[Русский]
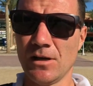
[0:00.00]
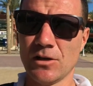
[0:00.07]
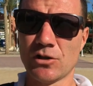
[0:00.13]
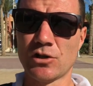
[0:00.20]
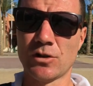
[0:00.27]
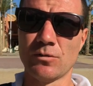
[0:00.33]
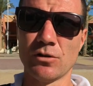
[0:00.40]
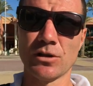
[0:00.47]

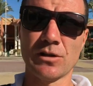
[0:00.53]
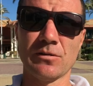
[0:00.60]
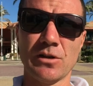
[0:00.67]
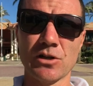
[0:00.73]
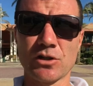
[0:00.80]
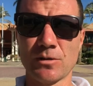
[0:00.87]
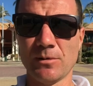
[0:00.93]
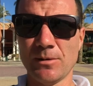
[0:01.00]
Четвертый
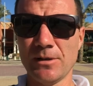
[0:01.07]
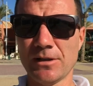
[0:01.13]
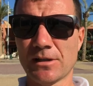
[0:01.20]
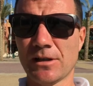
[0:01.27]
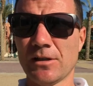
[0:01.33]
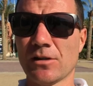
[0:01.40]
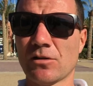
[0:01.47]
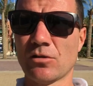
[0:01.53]
важный момент,
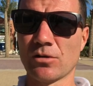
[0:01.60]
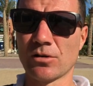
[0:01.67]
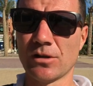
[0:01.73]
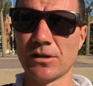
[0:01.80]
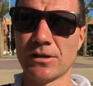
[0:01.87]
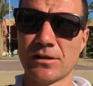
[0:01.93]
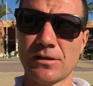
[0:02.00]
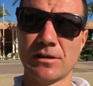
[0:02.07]

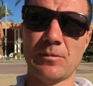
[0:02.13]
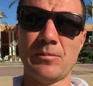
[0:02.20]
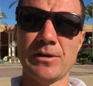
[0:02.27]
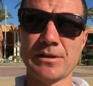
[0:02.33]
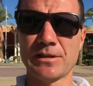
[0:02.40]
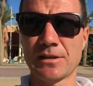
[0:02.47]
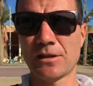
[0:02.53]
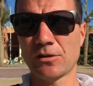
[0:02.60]
который,
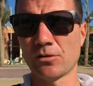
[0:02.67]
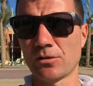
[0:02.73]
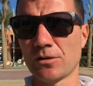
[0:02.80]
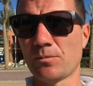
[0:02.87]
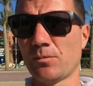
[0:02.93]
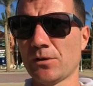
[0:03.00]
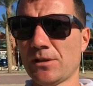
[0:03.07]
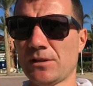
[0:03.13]
опасность, которая
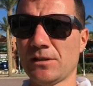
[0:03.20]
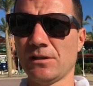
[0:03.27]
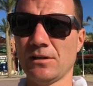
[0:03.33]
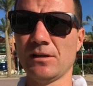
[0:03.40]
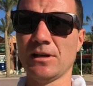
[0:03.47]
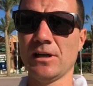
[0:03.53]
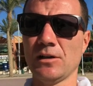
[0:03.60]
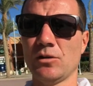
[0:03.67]

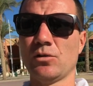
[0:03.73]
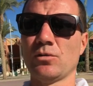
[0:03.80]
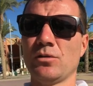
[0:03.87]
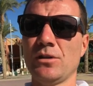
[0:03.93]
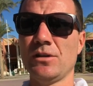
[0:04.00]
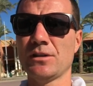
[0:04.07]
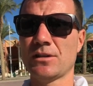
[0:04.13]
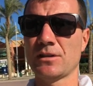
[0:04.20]
подстерегает
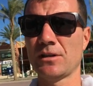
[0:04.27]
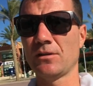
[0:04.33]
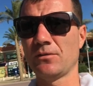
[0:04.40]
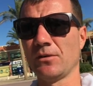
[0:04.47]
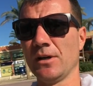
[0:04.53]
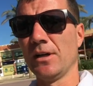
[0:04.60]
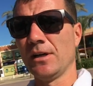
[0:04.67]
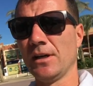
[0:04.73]

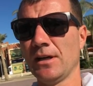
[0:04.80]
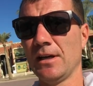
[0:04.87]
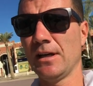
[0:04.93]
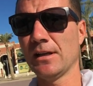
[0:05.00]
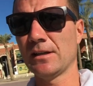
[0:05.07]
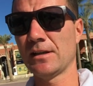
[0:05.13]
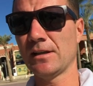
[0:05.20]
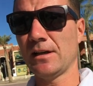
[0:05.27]
туристов,
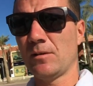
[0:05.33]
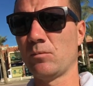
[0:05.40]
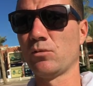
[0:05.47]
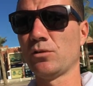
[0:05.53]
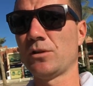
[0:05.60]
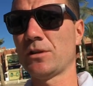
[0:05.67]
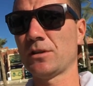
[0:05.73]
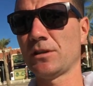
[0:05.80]
это
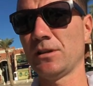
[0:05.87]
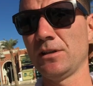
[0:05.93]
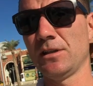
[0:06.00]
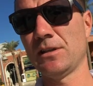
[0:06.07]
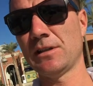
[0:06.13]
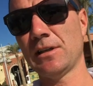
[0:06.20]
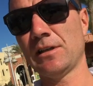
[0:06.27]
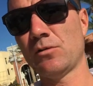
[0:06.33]
будьте
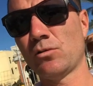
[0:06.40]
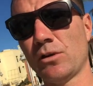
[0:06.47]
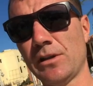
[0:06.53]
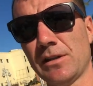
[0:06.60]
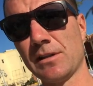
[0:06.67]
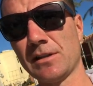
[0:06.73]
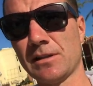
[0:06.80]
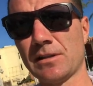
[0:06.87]
следите аккуратно за